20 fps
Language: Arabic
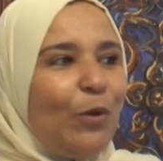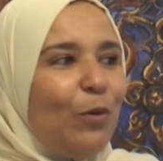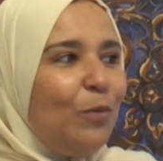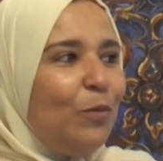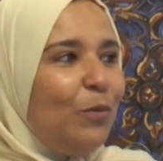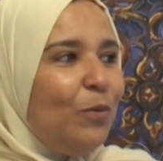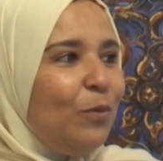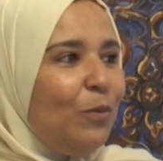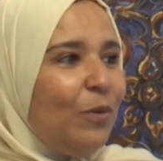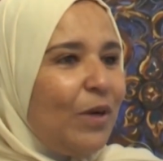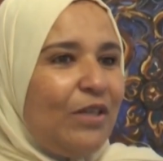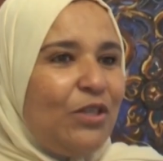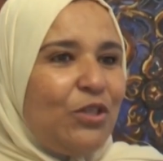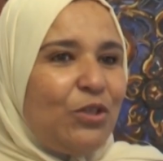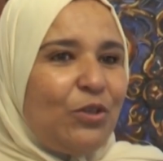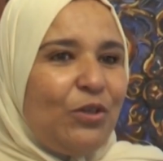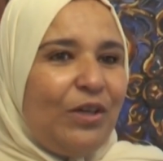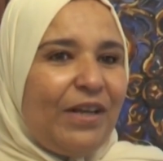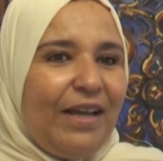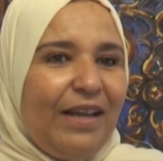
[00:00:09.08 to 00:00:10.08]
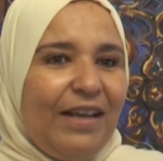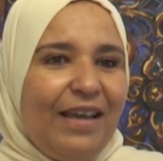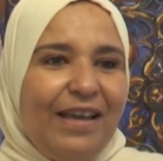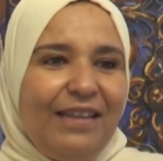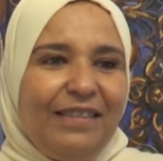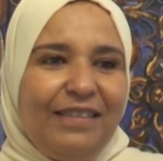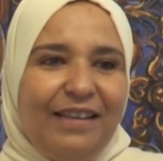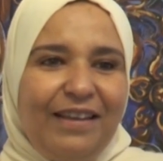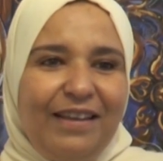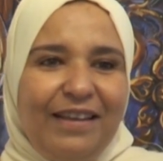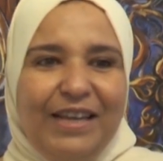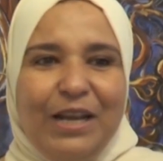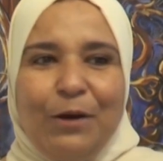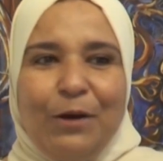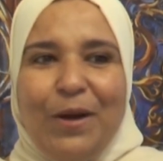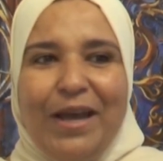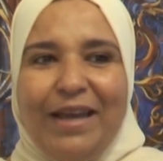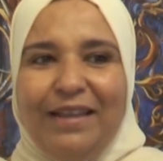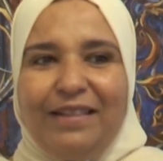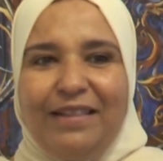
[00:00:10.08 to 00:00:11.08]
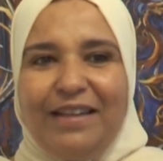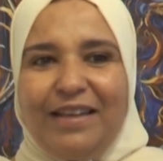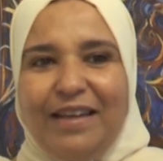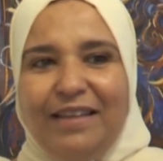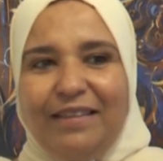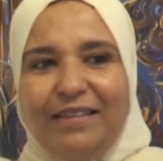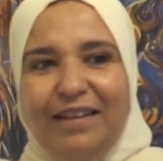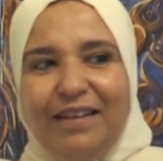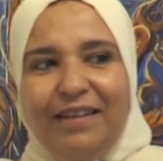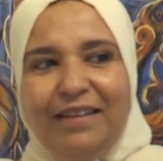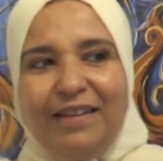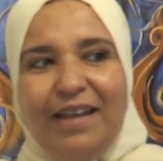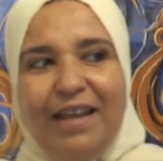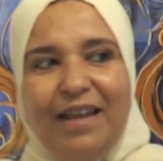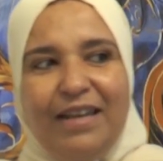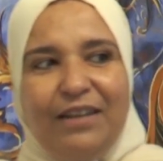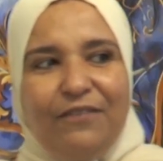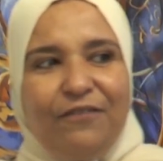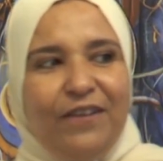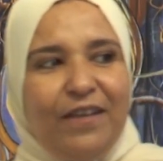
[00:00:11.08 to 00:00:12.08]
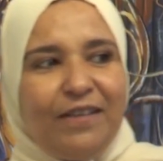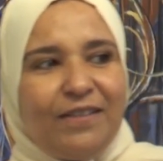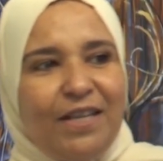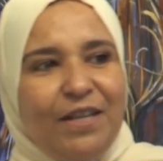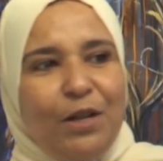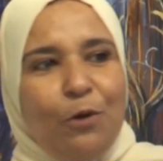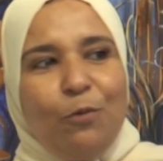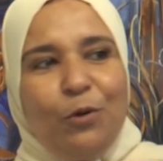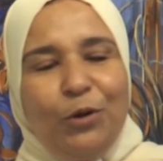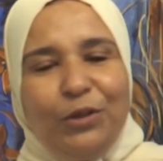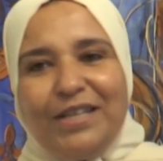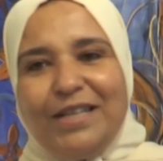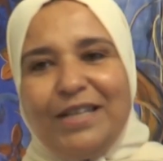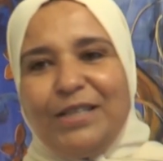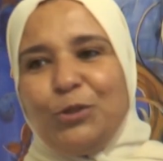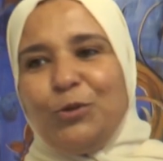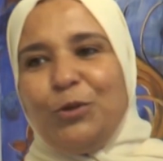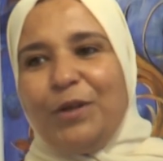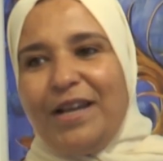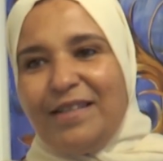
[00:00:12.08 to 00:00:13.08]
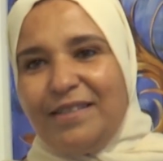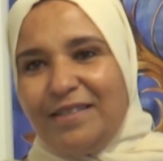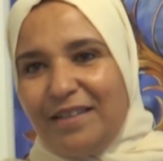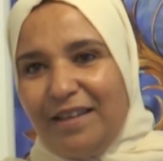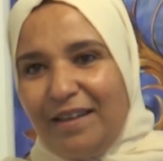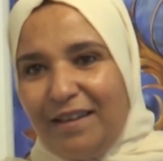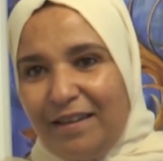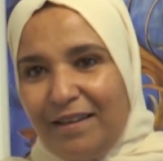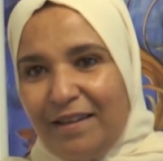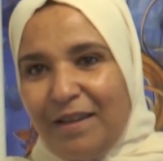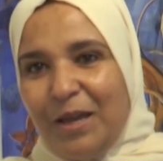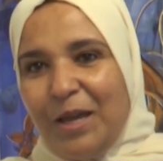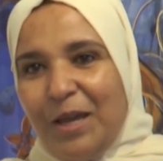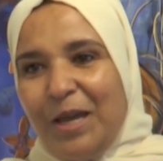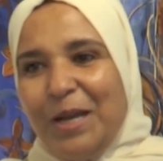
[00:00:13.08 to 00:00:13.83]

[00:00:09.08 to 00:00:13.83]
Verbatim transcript: وكنشكرها على هاد اللوحات اللي كدير لنا اللي فيه تنوع ديال التراث آه،